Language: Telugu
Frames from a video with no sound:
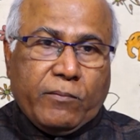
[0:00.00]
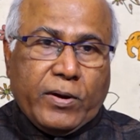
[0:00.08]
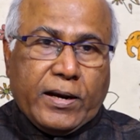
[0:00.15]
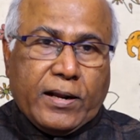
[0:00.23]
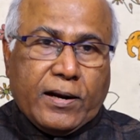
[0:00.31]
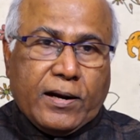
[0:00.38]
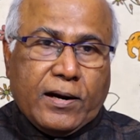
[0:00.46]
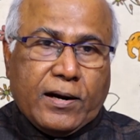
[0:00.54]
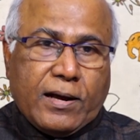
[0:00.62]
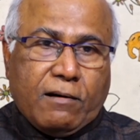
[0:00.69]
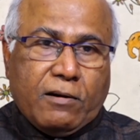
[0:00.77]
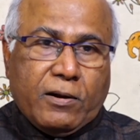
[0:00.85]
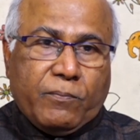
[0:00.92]
మినరల్
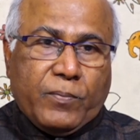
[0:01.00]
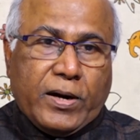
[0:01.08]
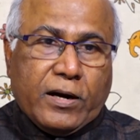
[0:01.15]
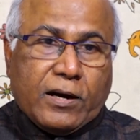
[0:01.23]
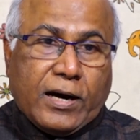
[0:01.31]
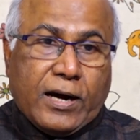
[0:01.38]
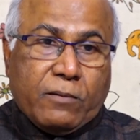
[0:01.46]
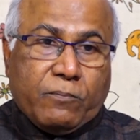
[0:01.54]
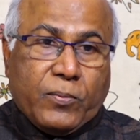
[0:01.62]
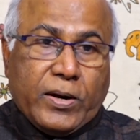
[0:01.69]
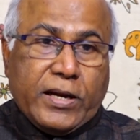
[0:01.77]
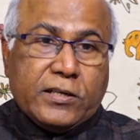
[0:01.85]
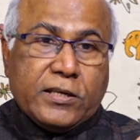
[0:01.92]
డెవలప్మెంట్
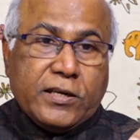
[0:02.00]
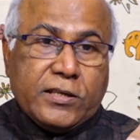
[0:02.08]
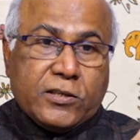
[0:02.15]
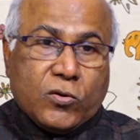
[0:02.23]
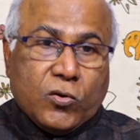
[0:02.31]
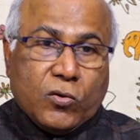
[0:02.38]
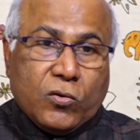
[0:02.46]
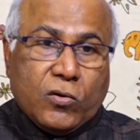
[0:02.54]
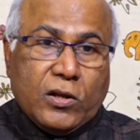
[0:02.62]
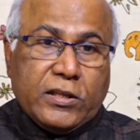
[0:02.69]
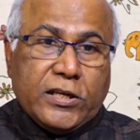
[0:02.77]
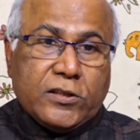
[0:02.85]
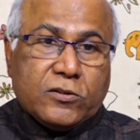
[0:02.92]
కార్పొరేషన్ నుంచి
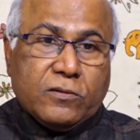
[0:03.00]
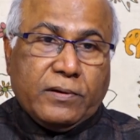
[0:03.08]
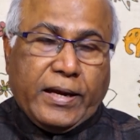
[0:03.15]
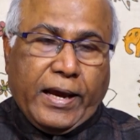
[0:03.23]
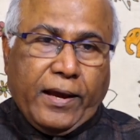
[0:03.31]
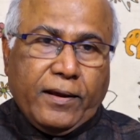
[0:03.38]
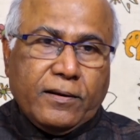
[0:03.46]
కొనుగోలు చేస్తుంటే